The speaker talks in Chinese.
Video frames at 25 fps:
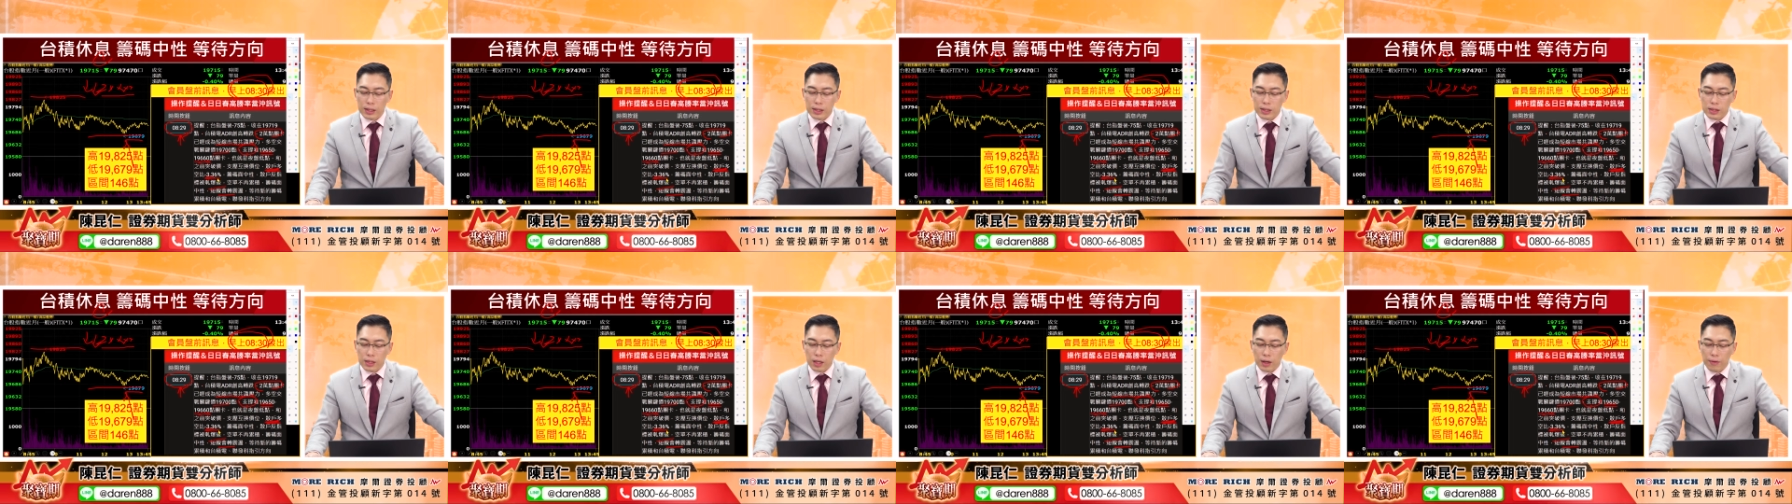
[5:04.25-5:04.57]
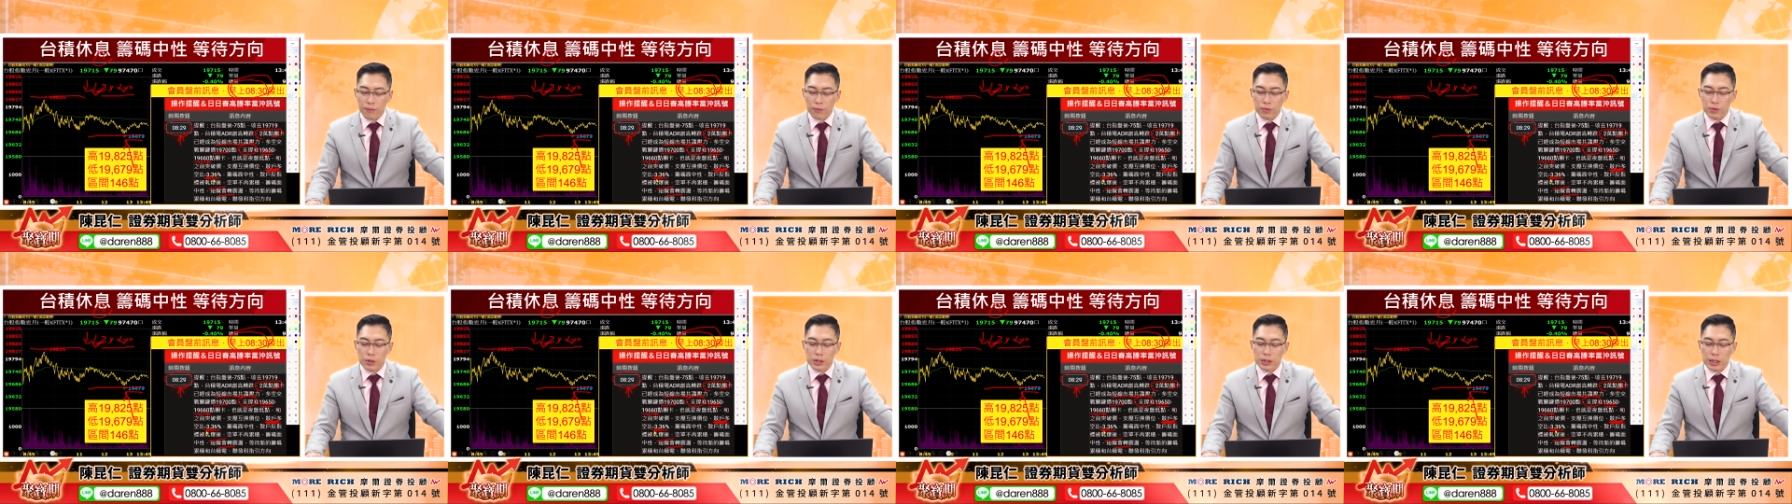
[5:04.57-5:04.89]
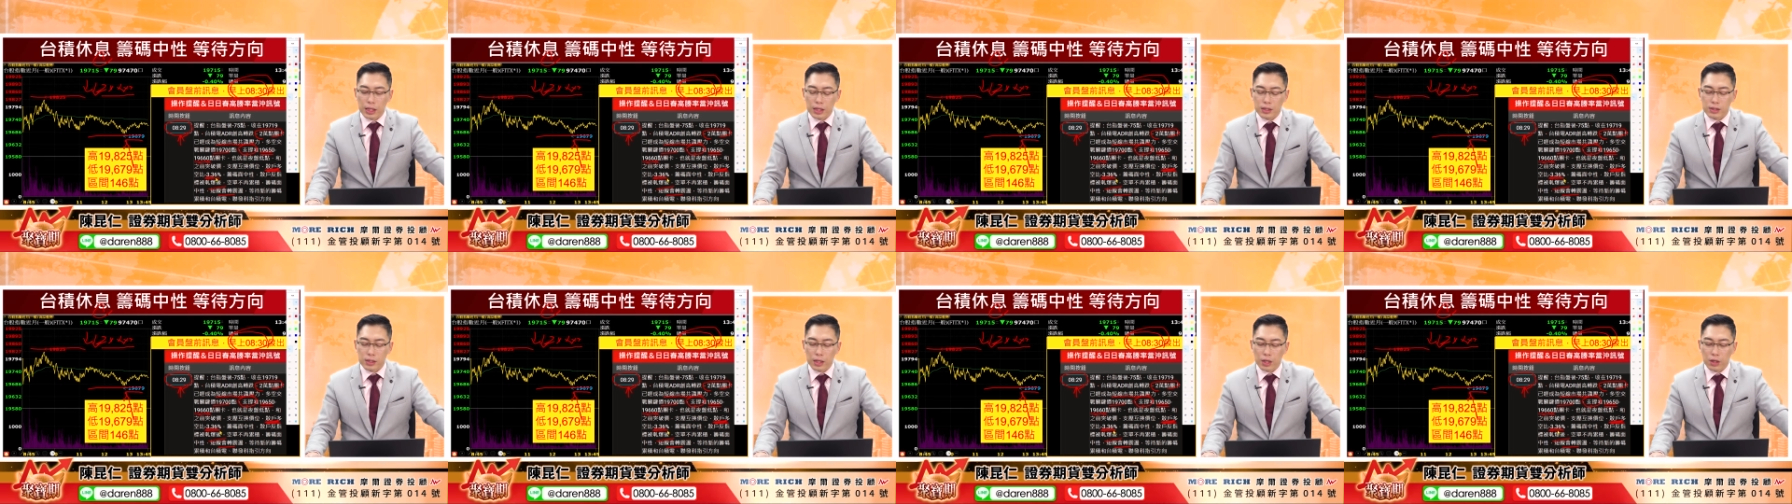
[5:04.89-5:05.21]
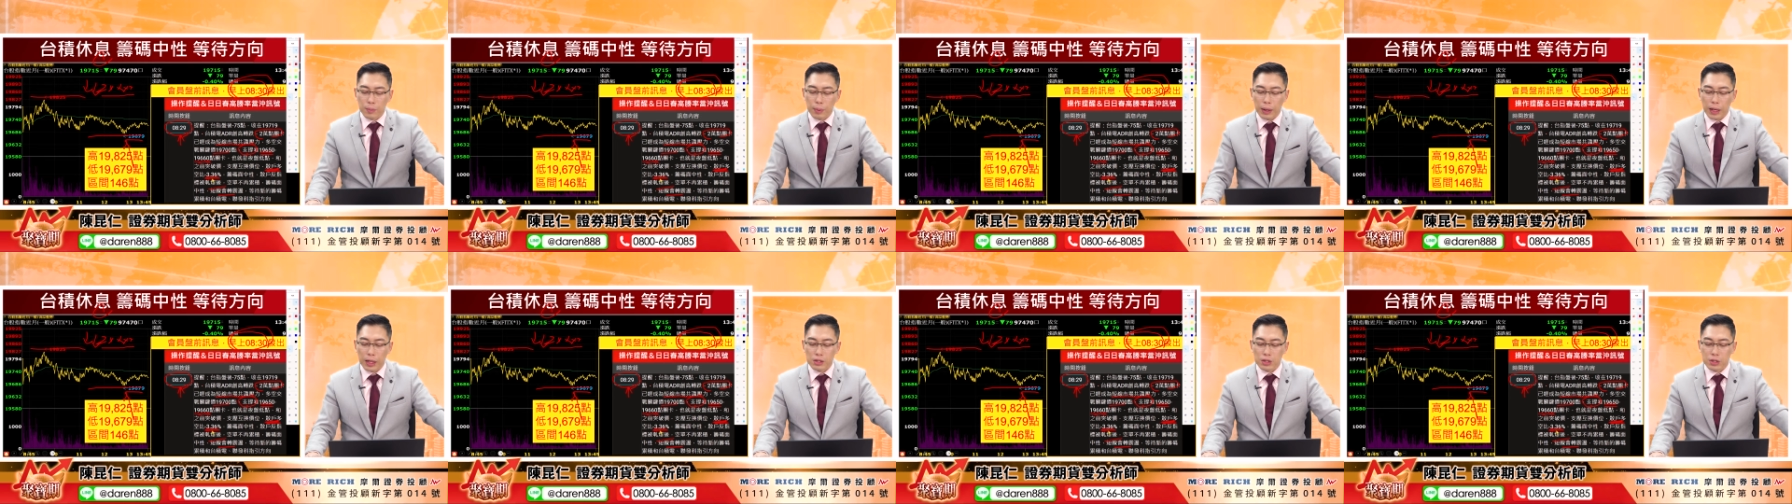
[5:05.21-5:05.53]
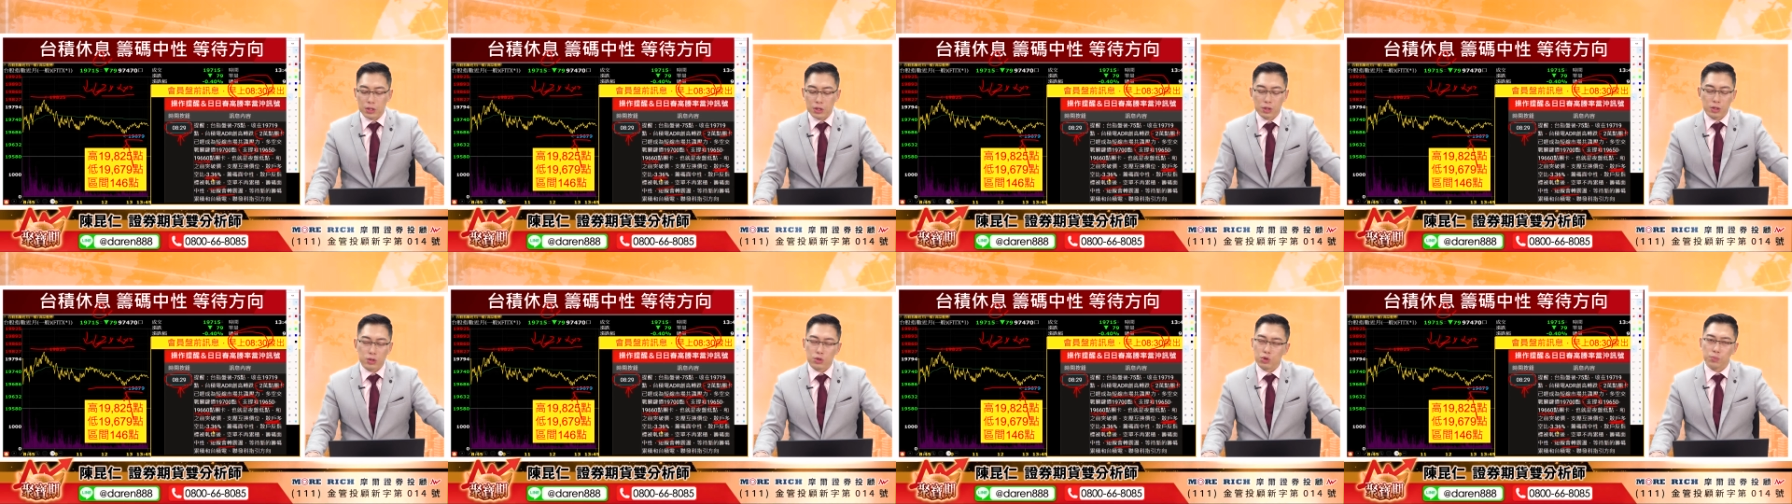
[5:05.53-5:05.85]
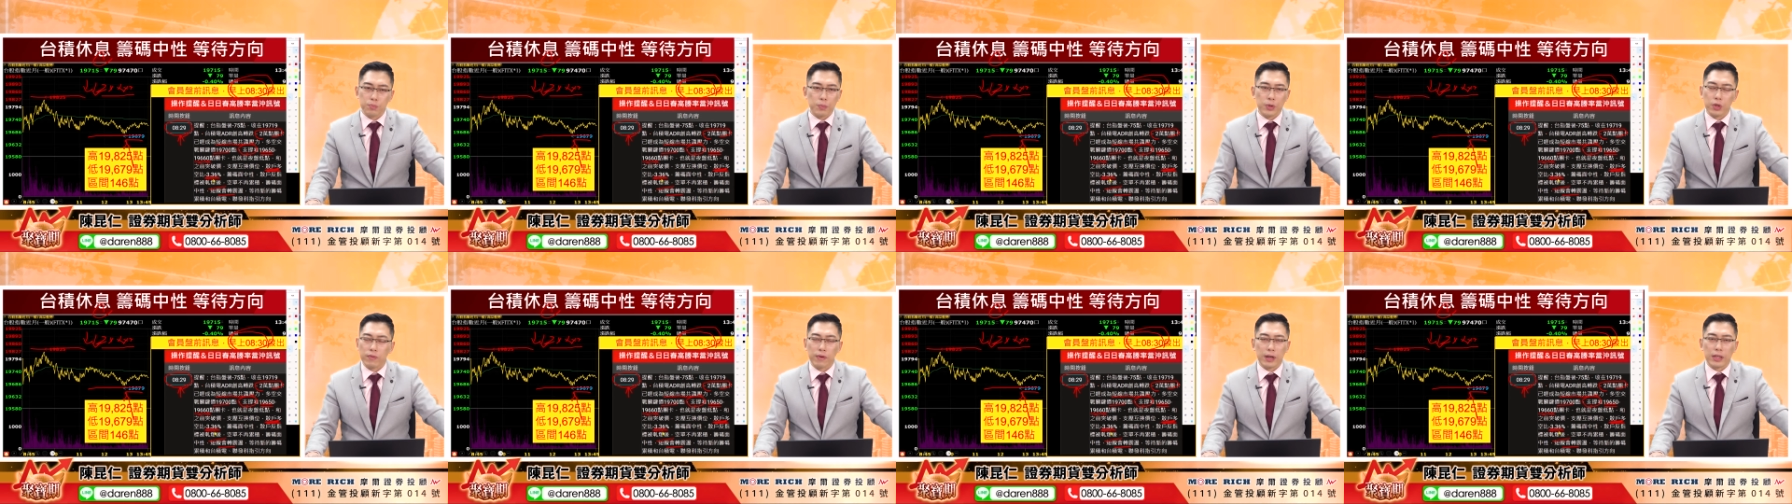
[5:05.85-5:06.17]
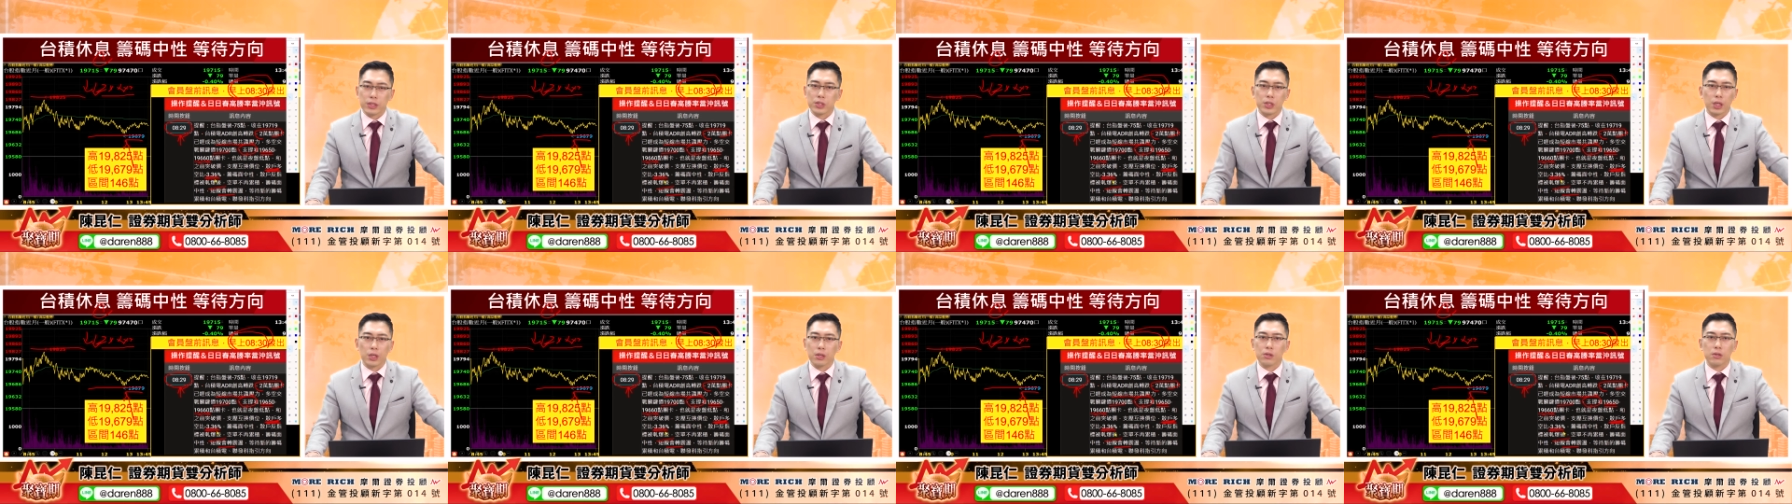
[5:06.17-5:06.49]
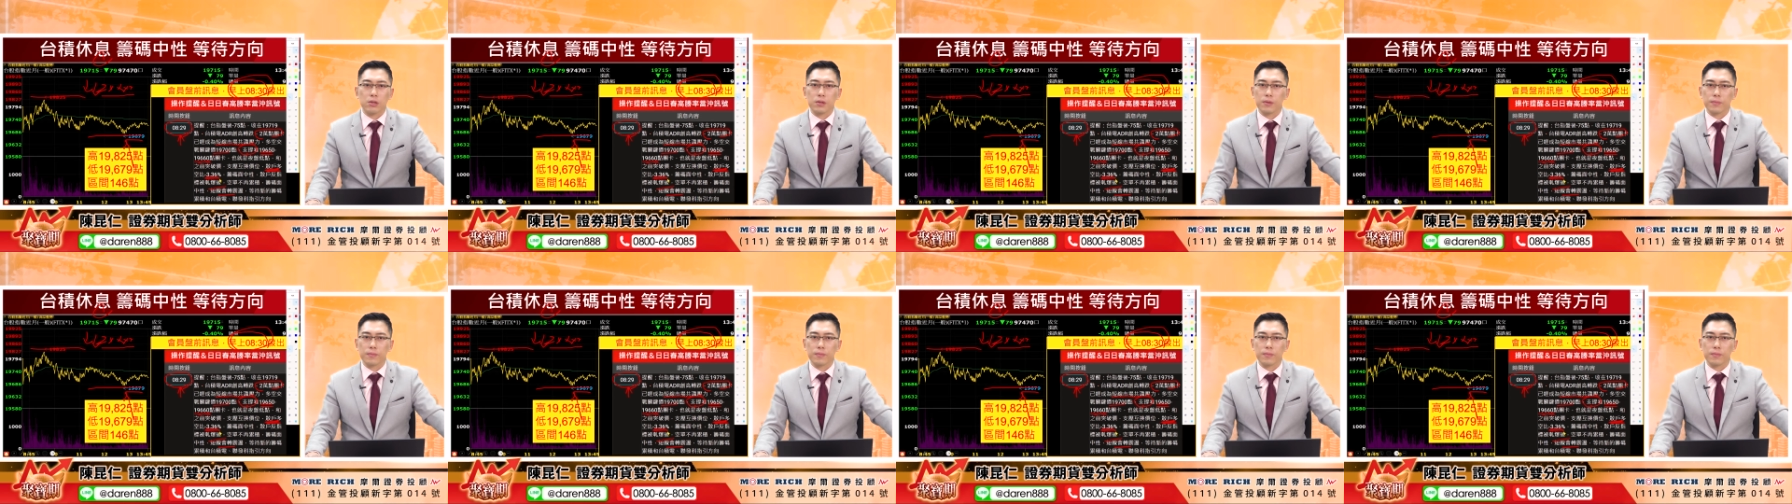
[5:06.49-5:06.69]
那负的三点三六趴其实就没有方向了。